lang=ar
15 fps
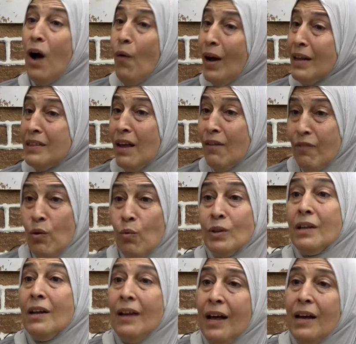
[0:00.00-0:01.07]
او حتى في
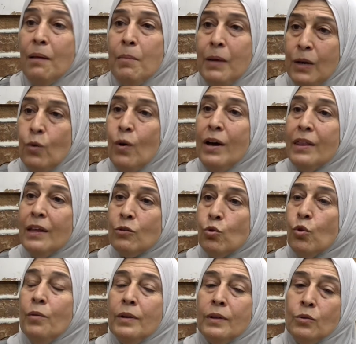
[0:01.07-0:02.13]
الوطن العربي انه هذا
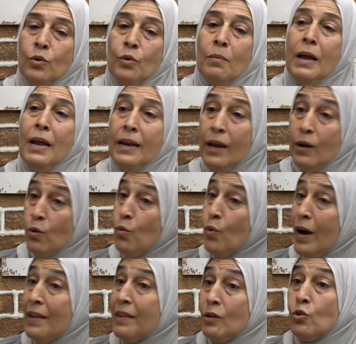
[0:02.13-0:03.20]
التوب لانه هو
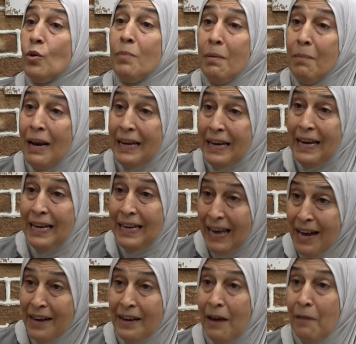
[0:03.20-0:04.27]
هذا توب الملكه
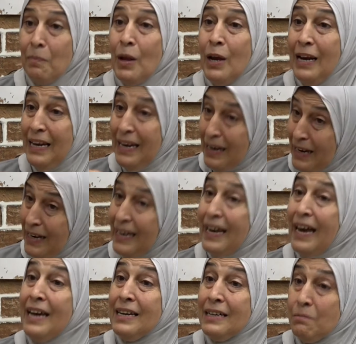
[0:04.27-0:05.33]
هيلانا اللي اللي
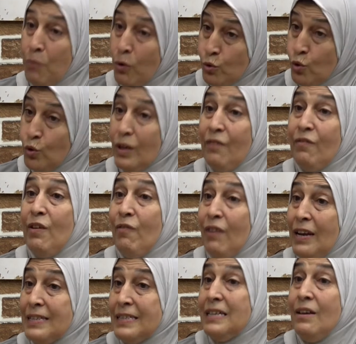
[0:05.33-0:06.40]
كانت م. موجوده في
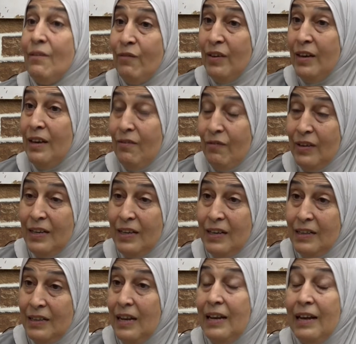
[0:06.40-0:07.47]
فلسطين في
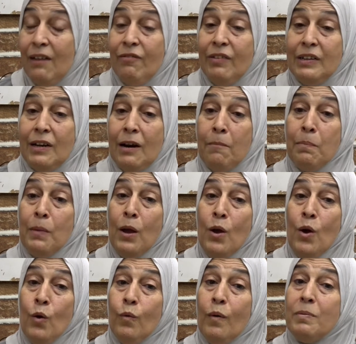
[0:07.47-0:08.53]
في تلك الفتره
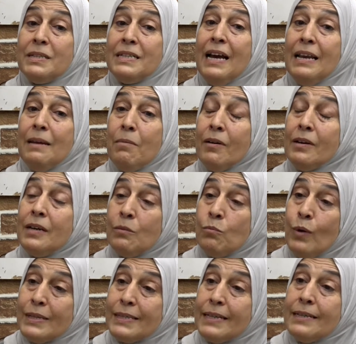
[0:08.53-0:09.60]
وبالتالي بقيت
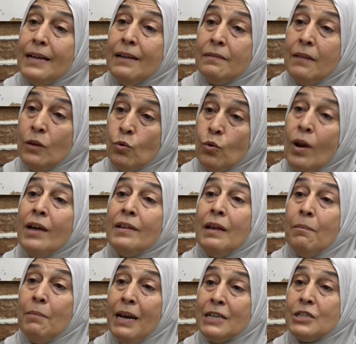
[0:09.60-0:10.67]
مؤسساتنا
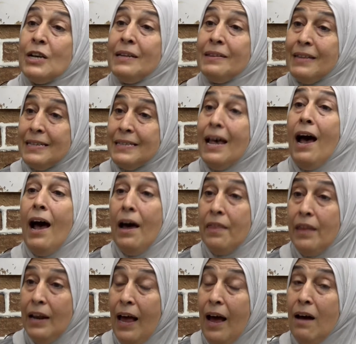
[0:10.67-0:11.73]
تناضل من أجل انتزاع
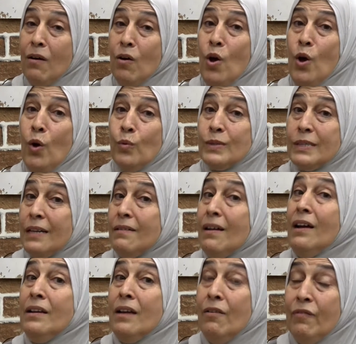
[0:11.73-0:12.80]
هذا الحق
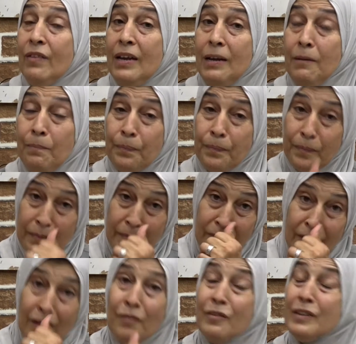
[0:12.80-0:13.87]
واستطعنا في
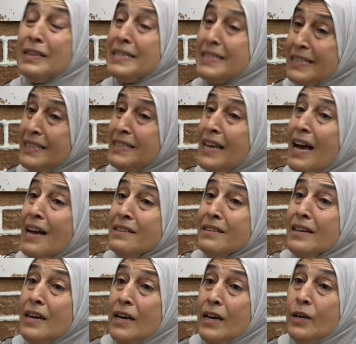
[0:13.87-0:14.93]
في التسعينات
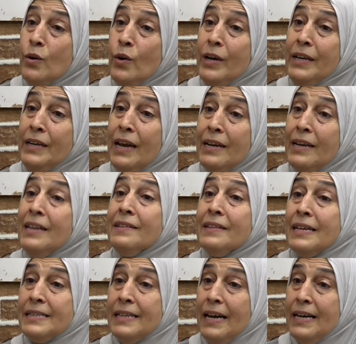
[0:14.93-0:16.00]
انه احنا
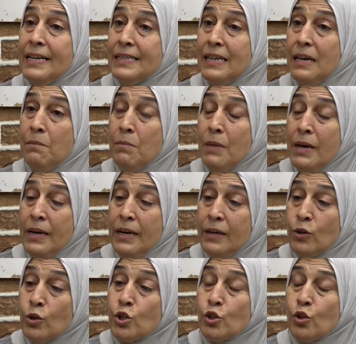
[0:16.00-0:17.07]
ننتزع اسم
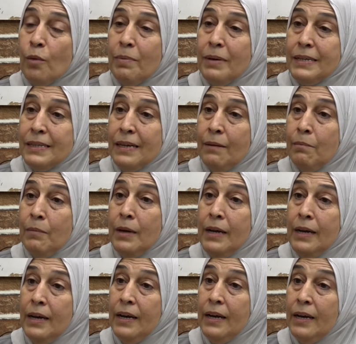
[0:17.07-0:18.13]
نشطب اسم
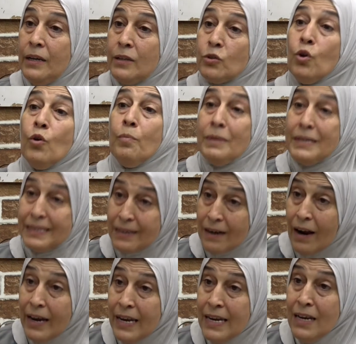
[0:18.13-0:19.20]
آه، توب
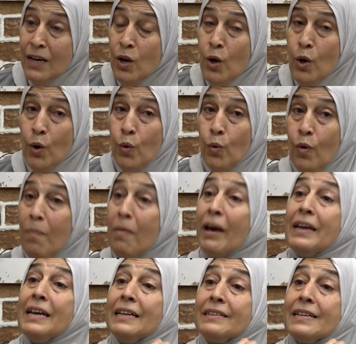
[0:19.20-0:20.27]
اسرائيل
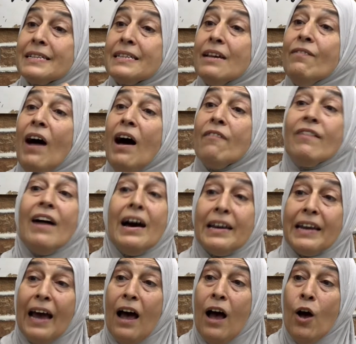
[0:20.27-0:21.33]
وبقيت الصفحه
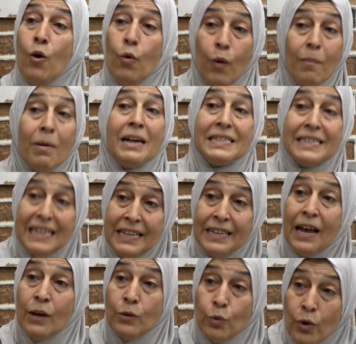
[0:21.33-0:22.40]
فارغه وما
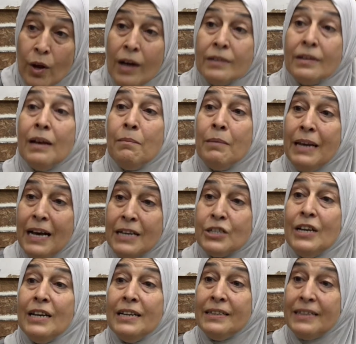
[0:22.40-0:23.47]
زلنا نناضل من
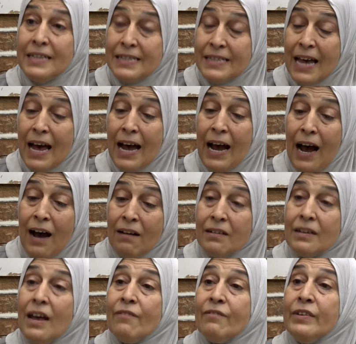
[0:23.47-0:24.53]
اجل انتزاع
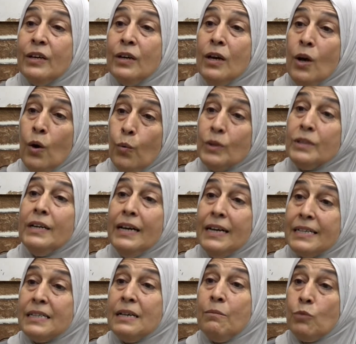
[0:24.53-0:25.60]
حقنا في وضع
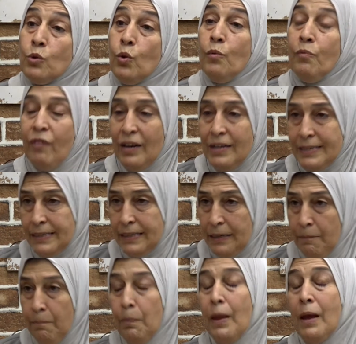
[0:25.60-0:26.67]
اسم توب
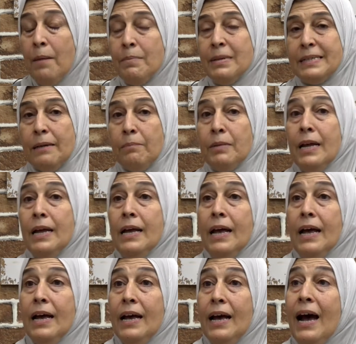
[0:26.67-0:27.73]
تسميته. فلسطين بالضبط
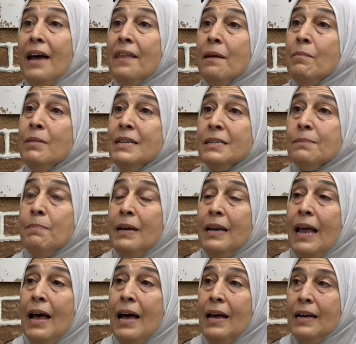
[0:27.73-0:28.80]
آه، هذا بالنسبه
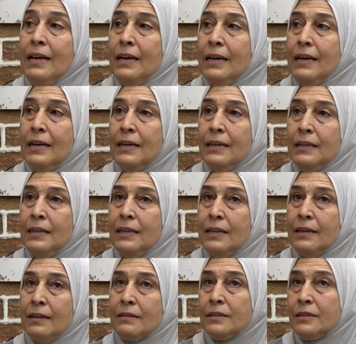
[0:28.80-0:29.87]
ل
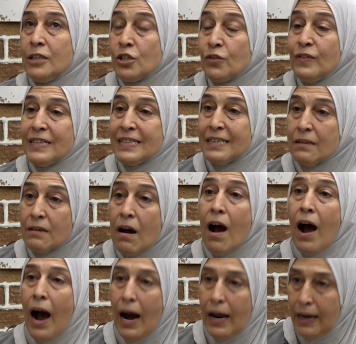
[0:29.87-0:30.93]
آه، قديش في
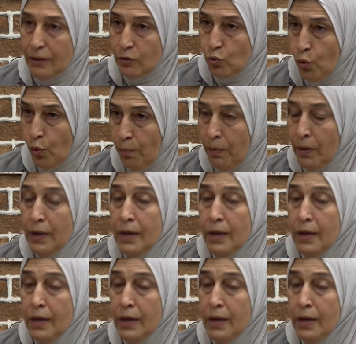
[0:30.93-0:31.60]
صراع على التوب